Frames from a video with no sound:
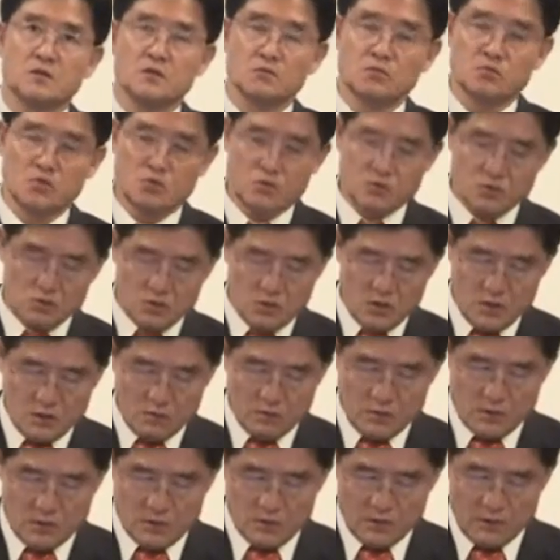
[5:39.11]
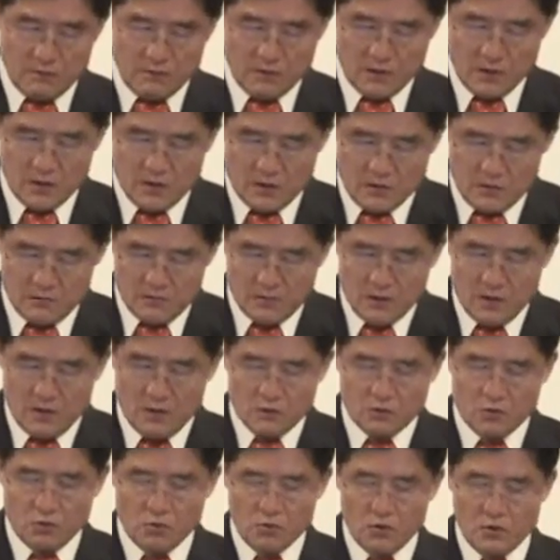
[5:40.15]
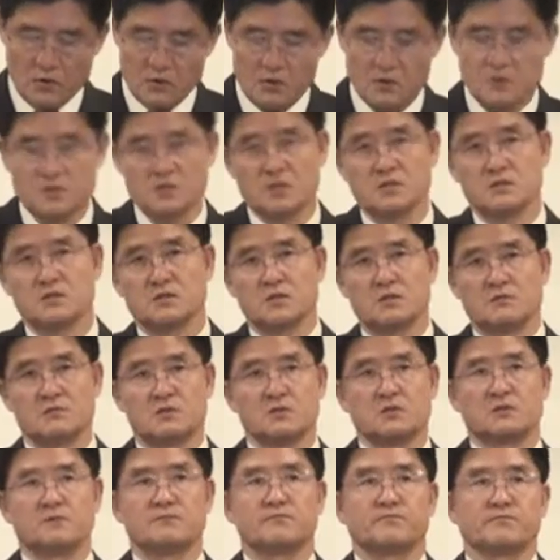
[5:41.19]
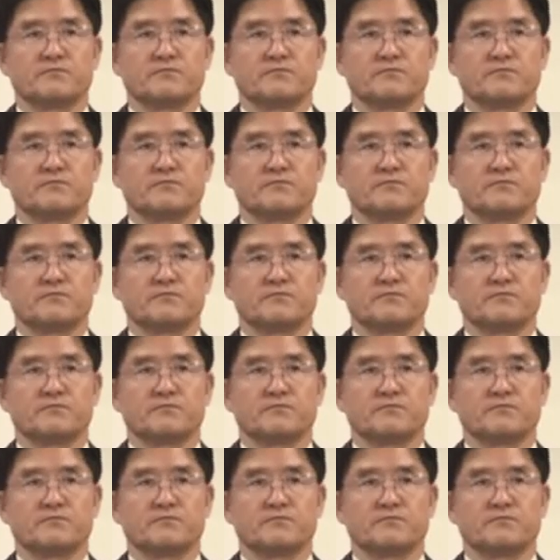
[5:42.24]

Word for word: 어부로서의 역할을 담당하는 교회를 상징합니다.